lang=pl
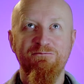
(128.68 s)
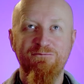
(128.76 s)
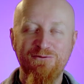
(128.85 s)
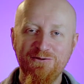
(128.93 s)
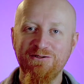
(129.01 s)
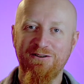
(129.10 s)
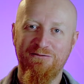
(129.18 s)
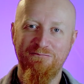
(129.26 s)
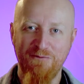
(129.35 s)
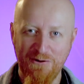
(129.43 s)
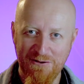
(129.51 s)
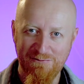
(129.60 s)
Bóg w
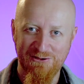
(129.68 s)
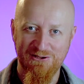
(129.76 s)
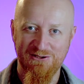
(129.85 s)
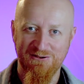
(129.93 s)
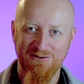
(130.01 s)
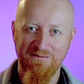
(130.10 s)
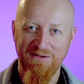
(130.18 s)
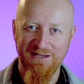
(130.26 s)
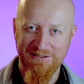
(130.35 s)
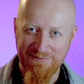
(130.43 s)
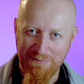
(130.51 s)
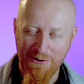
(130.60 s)
moim życiu
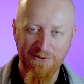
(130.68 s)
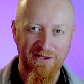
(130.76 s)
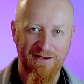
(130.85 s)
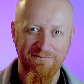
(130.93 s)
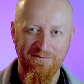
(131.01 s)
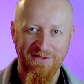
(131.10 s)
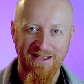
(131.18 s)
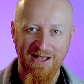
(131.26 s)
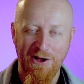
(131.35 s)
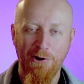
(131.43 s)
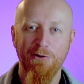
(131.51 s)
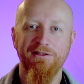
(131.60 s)
jest Bogiem.
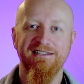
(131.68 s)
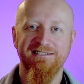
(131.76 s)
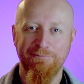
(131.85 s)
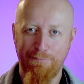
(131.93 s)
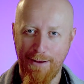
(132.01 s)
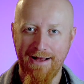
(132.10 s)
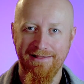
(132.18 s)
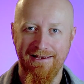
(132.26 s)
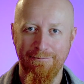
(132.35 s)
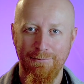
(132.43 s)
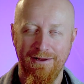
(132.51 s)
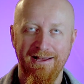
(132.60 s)
On jest
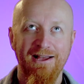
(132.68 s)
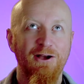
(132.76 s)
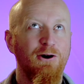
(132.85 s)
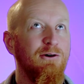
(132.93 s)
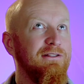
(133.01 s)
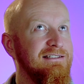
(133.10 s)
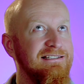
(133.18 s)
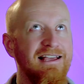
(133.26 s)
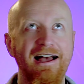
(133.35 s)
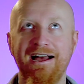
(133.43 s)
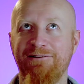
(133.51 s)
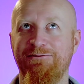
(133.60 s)
Panem, On jest
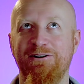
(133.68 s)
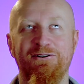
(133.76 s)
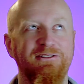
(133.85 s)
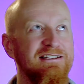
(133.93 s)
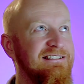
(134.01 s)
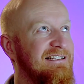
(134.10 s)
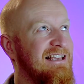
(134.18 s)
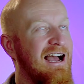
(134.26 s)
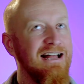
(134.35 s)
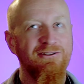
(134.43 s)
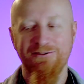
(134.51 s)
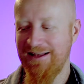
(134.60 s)
Jahwe, On jest
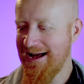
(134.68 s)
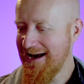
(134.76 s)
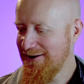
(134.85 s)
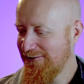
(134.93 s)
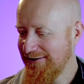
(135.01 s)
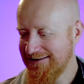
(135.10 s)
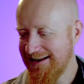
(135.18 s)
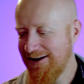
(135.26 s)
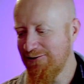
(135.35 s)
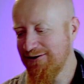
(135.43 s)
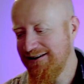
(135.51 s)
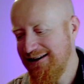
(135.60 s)
Adonai, On jest
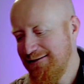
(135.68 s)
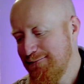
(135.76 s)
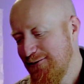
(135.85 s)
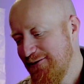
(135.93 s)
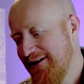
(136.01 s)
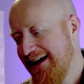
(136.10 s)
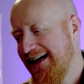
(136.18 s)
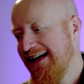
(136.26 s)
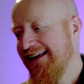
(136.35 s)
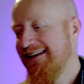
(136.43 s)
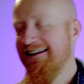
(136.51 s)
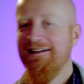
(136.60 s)
Elohim.
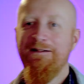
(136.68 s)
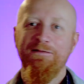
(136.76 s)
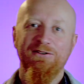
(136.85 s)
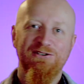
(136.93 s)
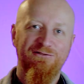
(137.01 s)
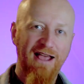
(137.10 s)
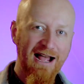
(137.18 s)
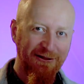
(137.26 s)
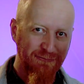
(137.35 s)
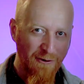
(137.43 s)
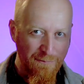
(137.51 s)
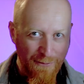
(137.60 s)
Ojej!
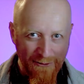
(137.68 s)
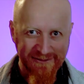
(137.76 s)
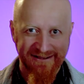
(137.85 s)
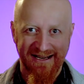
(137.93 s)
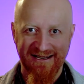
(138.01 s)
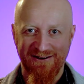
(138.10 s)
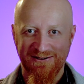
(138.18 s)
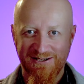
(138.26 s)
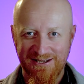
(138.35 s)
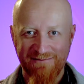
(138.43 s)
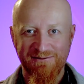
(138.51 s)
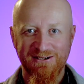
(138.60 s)
Światło, poznaj go,
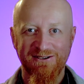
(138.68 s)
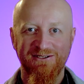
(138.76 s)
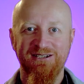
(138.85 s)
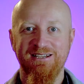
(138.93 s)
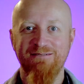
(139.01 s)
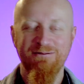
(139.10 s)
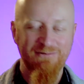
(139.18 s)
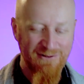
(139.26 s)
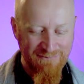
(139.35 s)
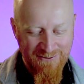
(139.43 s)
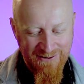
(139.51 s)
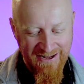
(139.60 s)
77
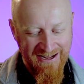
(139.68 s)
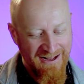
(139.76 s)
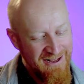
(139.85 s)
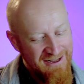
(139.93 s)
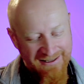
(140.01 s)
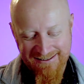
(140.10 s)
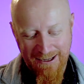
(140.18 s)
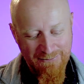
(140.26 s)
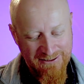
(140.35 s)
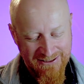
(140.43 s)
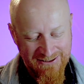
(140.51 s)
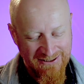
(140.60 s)
imion Boga.
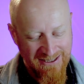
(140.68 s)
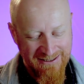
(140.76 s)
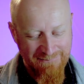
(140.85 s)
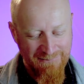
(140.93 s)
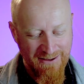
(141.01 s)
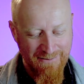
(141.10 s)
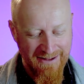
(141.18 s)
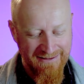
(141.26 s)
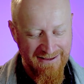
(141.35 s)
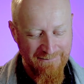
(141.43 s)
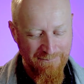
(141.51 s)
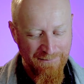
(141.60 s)
Cały czas żyję tym
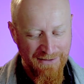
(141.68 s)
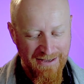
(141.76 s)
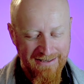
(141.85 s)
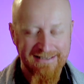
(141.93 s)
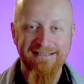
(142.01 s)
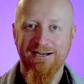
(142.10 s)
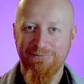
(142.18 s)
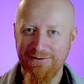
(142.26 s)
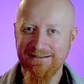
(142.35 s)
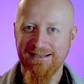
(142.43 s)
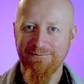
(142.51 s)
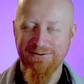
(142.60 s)
tematem i
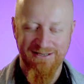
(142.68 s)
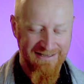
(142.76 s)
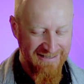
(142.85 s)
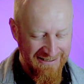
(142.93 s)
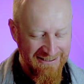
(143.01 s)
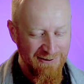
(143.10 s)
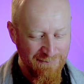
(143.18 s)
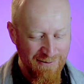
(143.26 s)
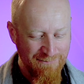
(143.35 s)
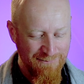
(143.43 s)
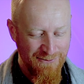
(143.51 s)
zachwycam się, jakiego mam